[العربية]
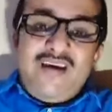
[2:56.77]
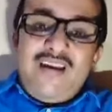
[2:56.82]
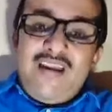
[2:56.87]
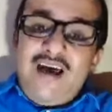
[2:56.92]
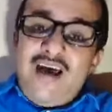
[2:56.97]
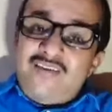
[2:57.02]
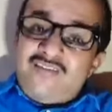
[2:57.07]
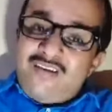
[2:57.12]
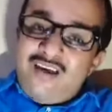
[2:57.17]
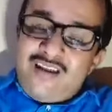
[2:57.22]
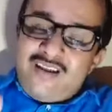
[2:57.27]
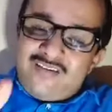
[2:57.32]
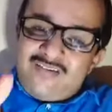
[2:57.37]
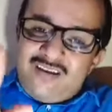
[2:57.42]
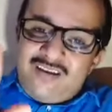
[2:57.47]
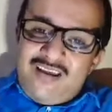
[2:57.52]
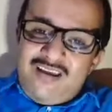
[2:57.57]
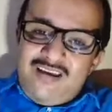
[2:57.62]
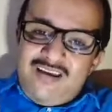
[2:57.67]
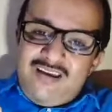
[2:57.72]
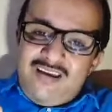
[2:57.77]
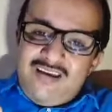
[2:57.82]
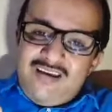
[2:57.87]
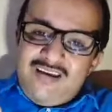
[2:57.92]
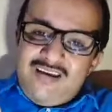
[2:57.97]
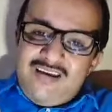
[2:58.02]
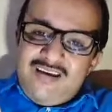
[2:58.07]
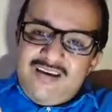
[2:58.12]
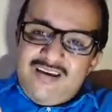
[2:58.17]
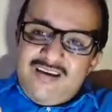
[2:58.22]
لا زال السبعي
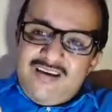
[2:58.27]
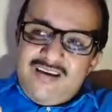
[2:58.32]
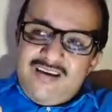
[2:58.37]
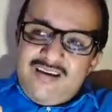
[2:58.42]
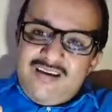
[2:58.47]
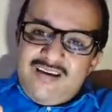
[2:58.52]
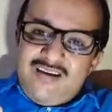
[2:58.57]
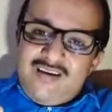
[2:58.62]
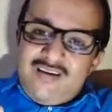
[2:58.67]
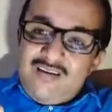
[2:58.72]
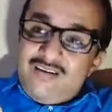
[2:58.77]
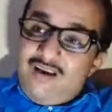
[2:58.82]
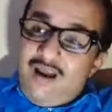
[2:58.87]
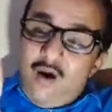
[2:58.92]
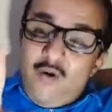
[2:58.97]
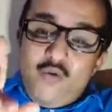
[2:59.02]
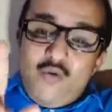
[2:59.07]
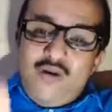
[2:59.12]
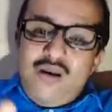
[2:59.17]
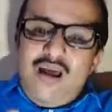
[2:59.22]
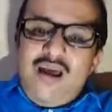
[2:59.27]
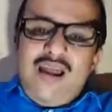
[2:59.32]
يعول